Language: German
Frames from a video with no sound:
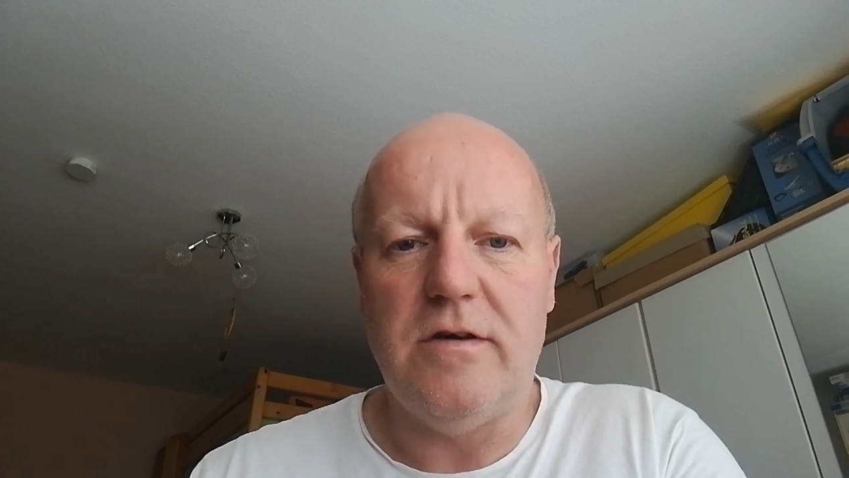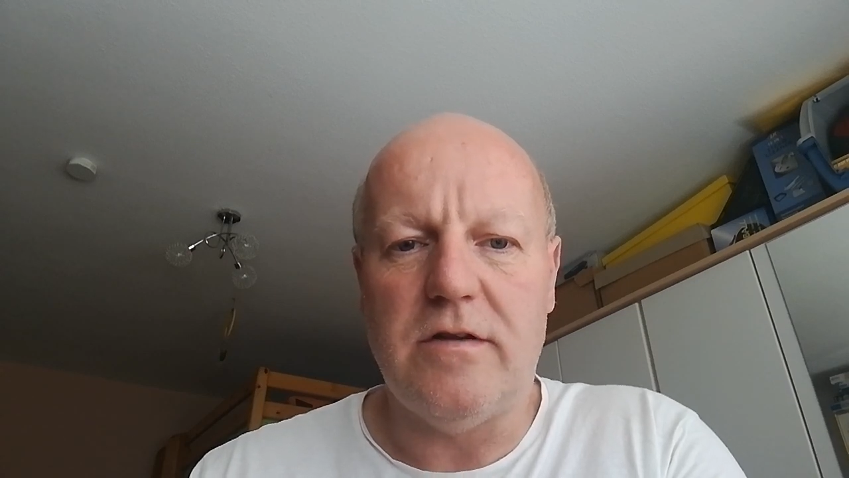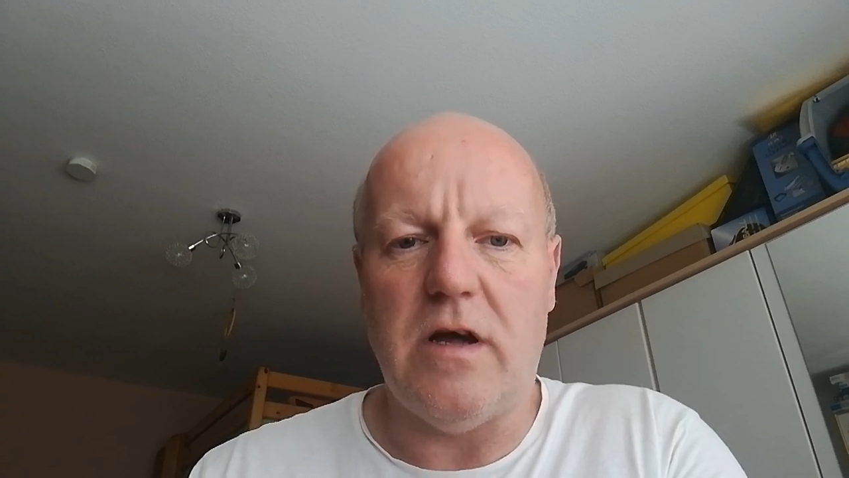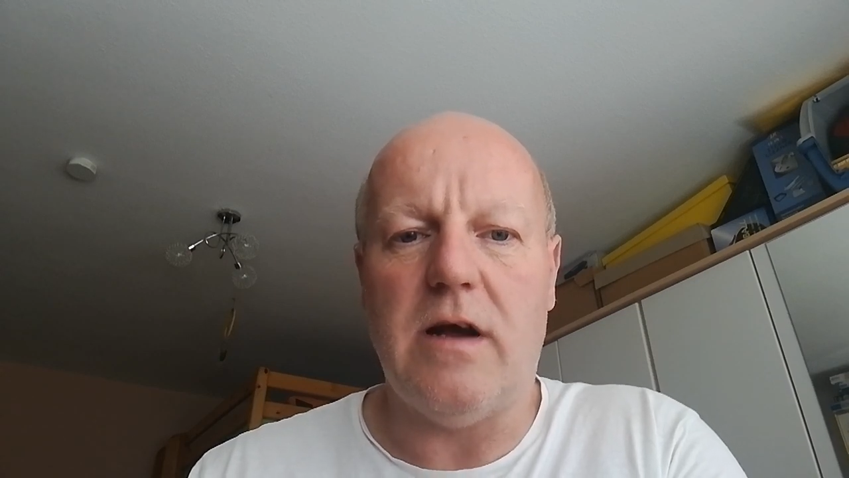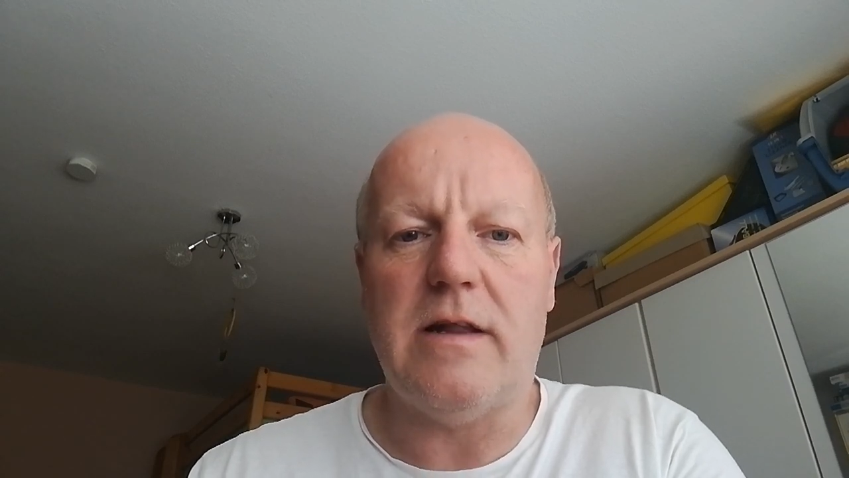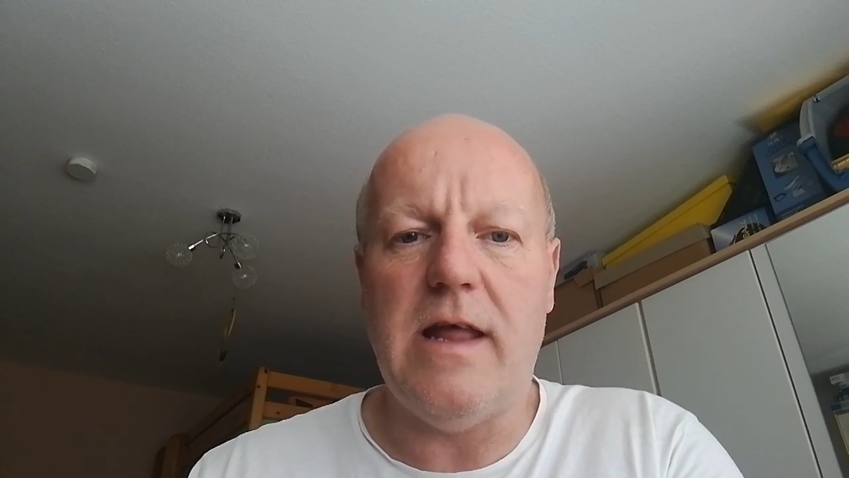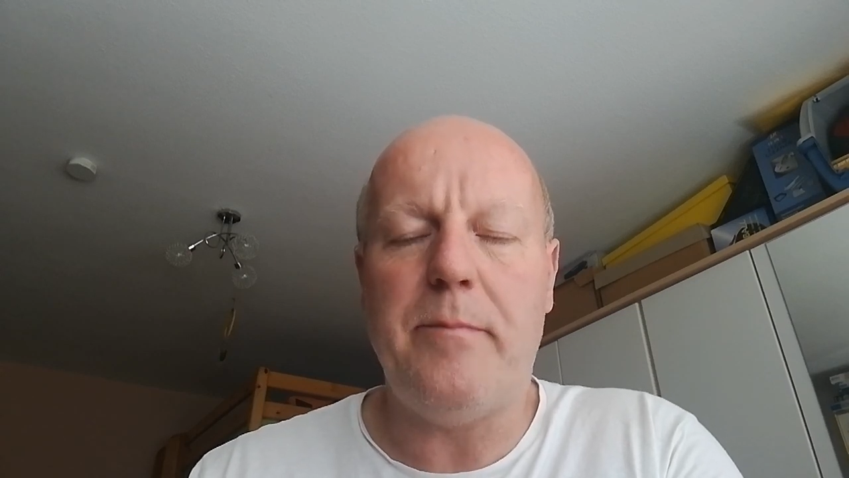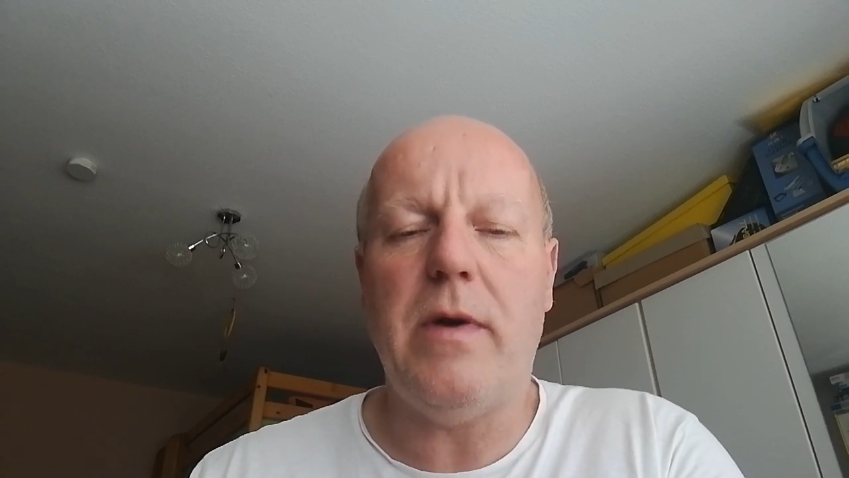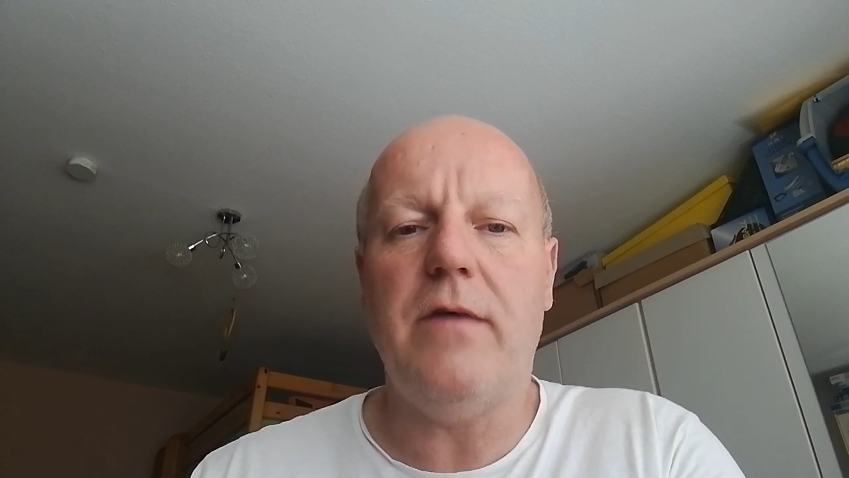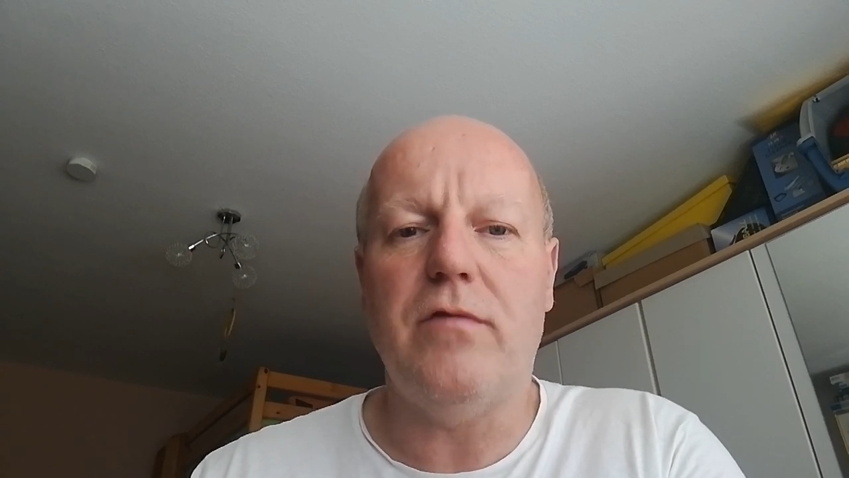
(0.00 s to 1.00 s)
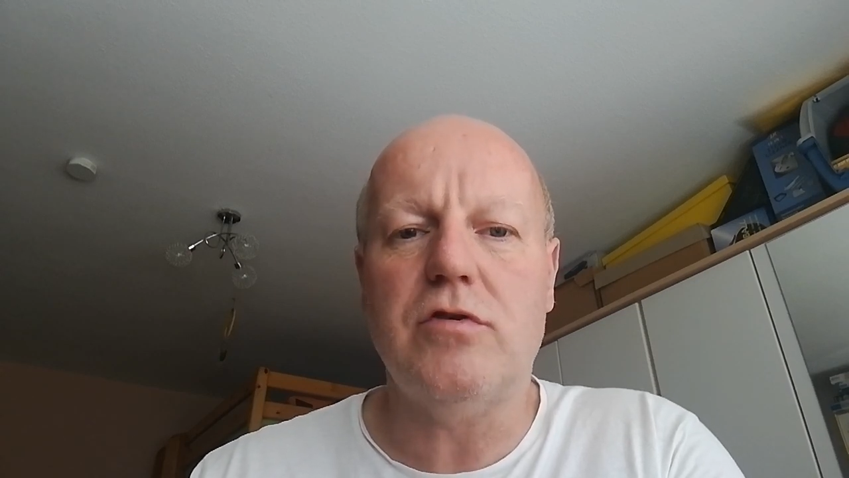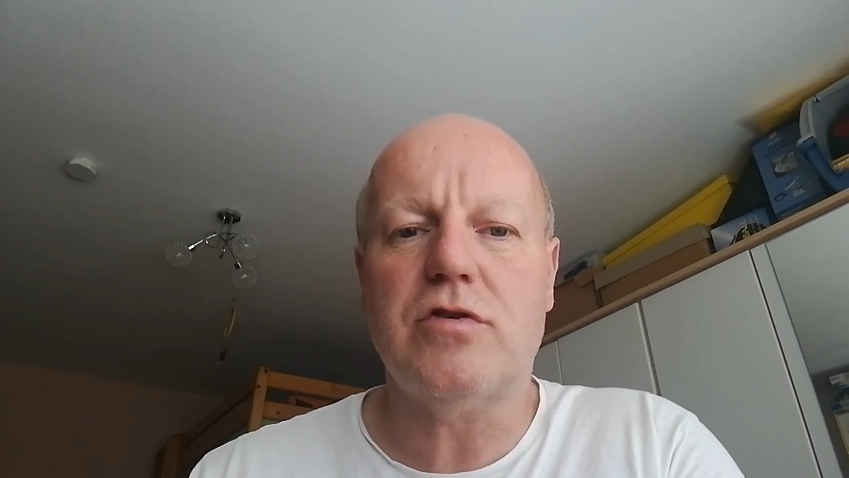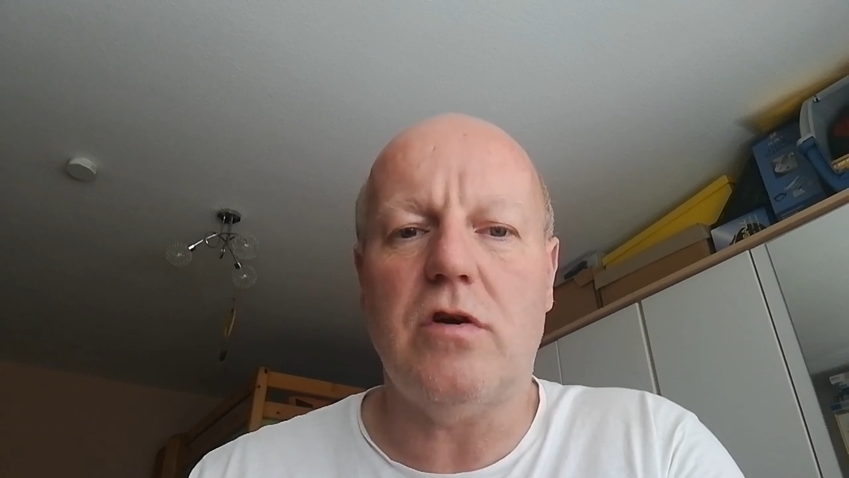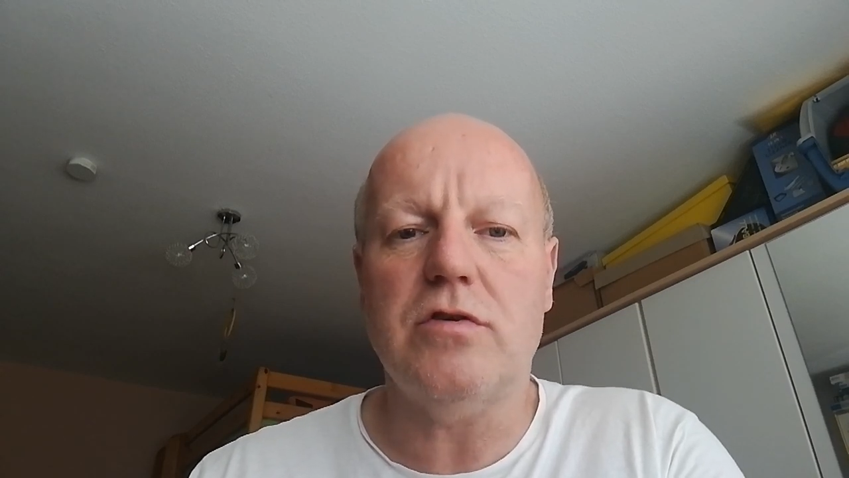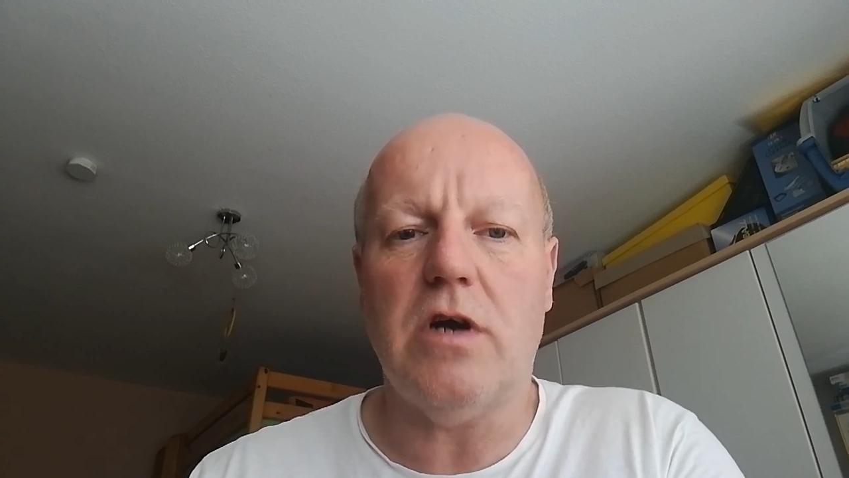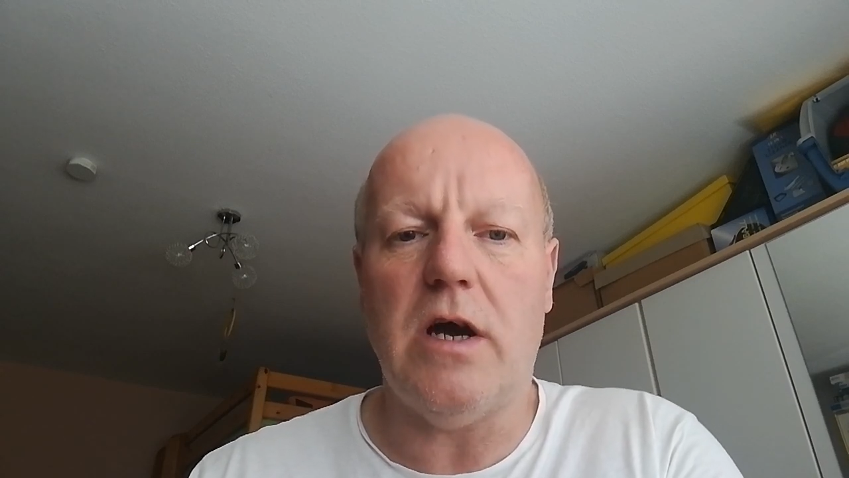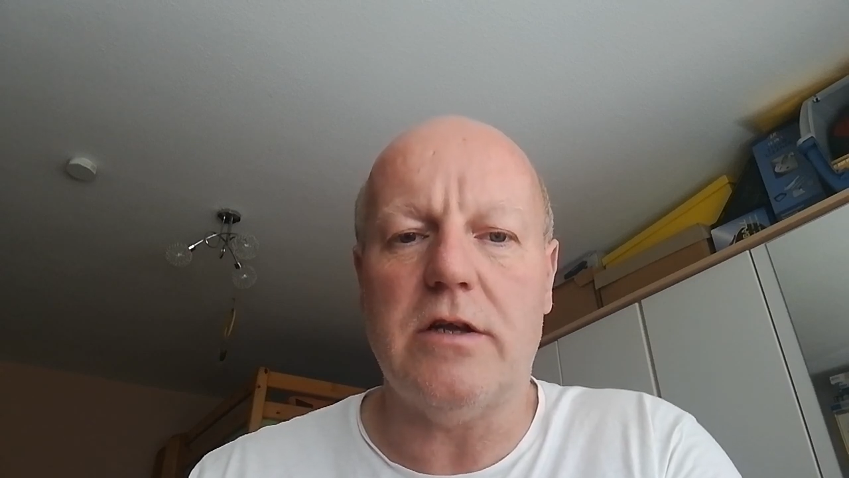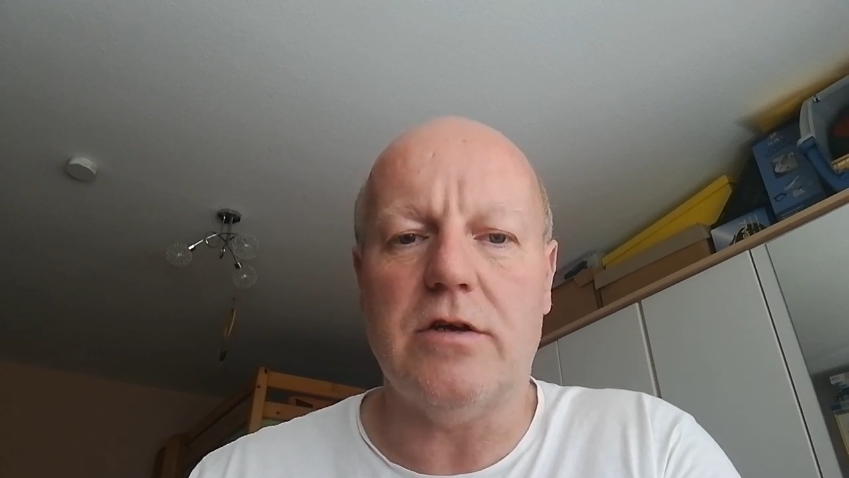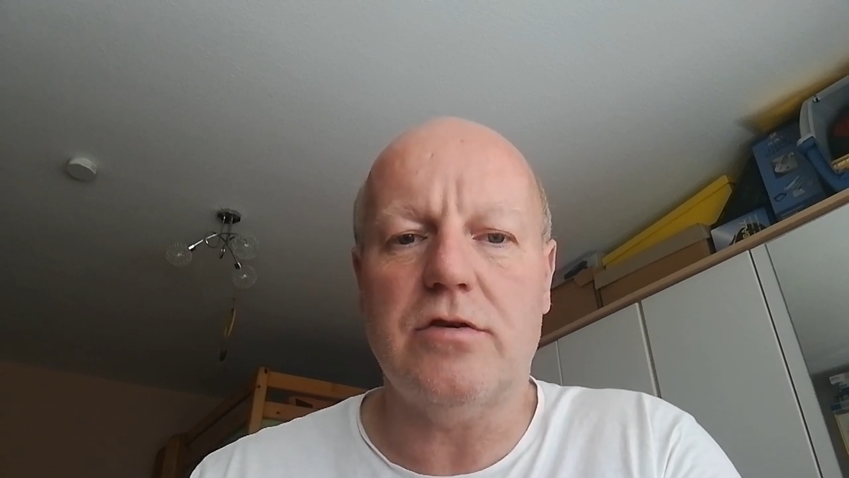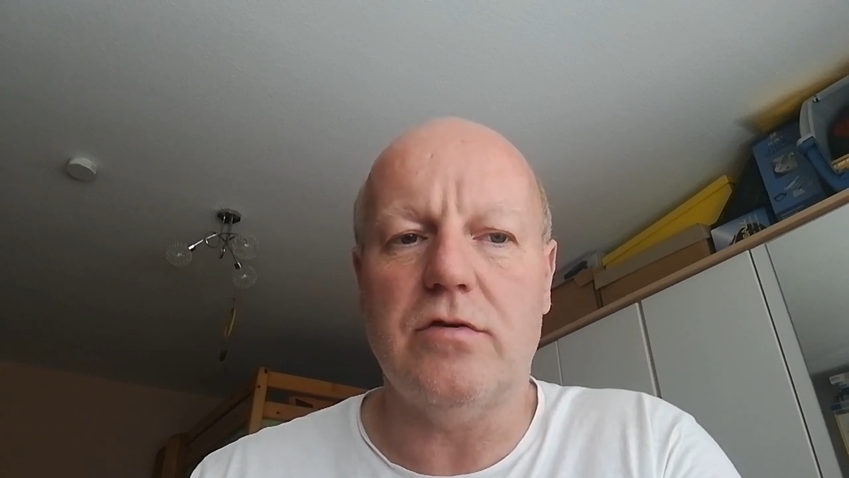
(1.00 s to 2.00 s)
Der Erklärbär wünscht euch
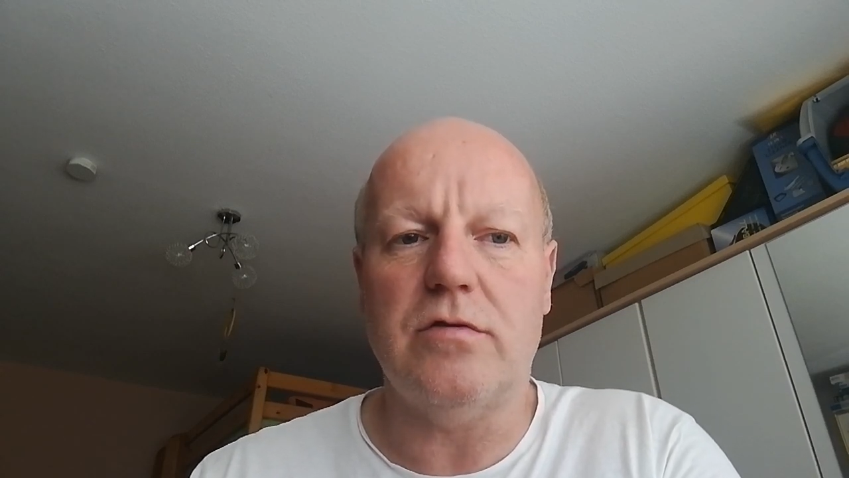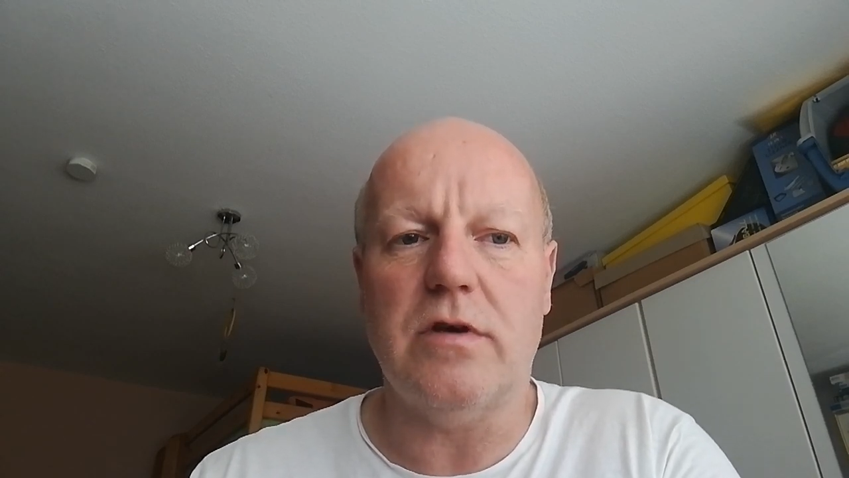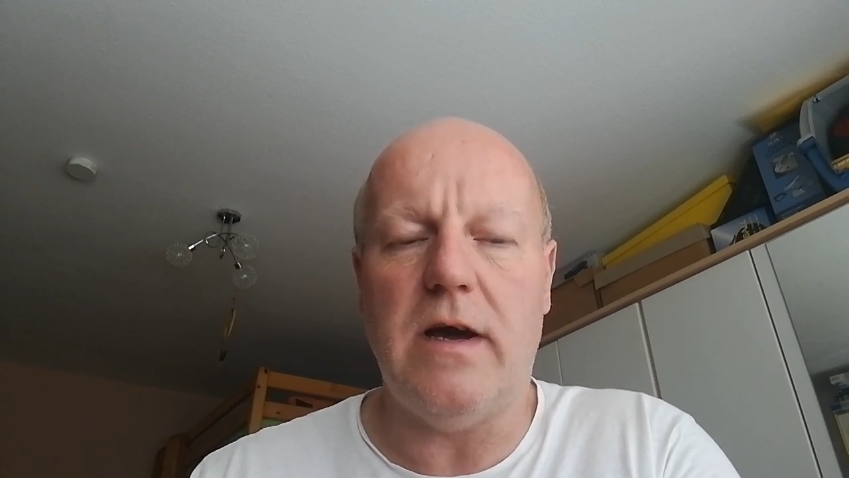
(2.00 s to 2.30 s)
eine schöne